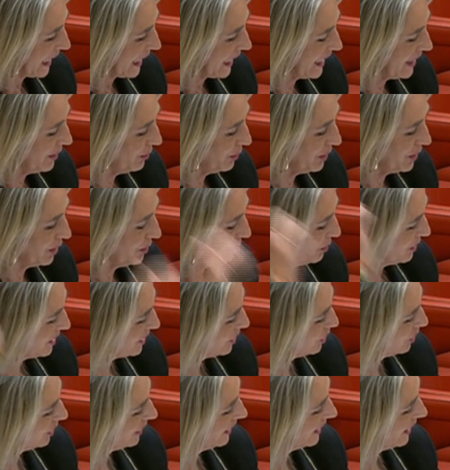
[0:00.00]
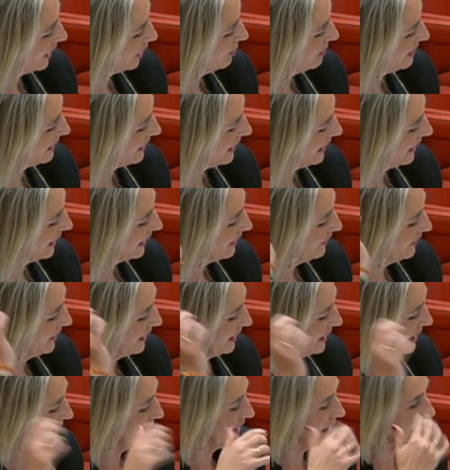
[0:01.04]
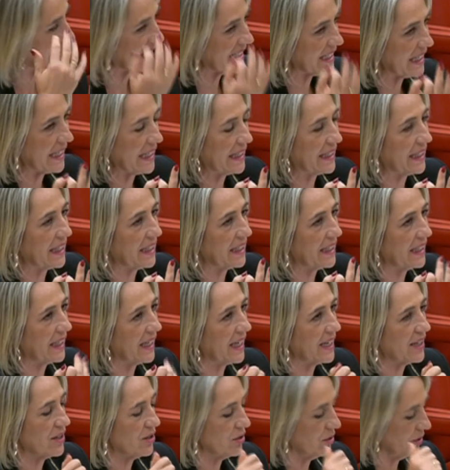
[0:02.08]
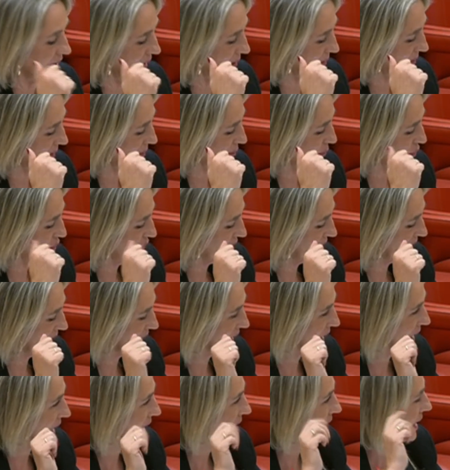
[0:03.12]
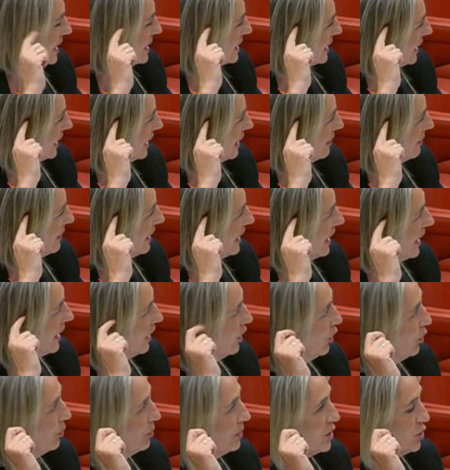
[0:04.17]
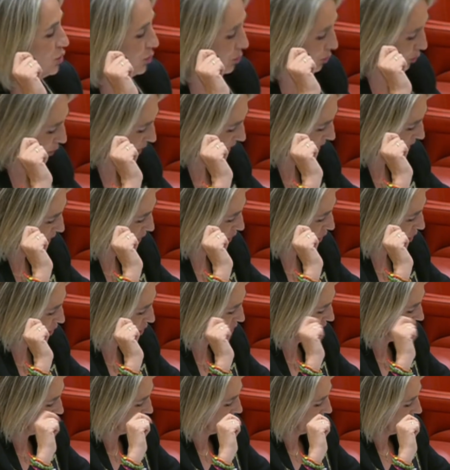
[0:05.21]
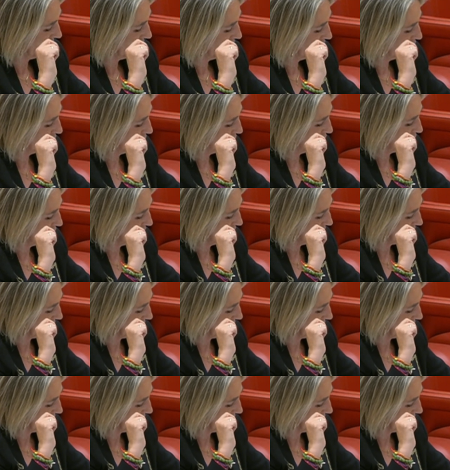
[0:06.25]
Y bueno, pues yo quería comentarle que efectivamente este es el tercer año que vemos que traen a esta Cámara los presupuestos con